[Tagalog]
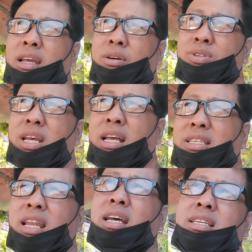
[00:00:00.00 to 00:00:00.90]
kung saan
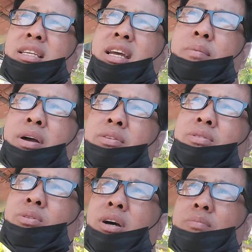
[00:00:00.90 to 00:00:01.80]
sinasadya pa
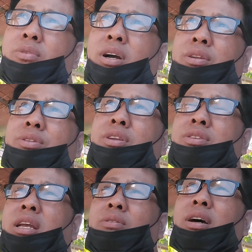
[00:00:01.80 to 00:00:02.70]
yung lugar mo. Ganon din
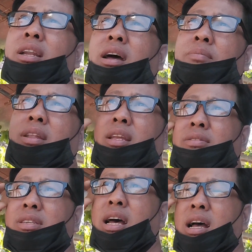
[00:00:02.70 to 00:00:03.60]
sa lugar namin
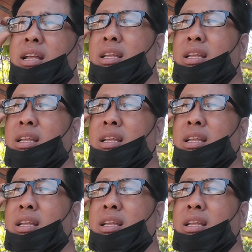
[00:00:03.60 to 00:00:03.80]
dito sa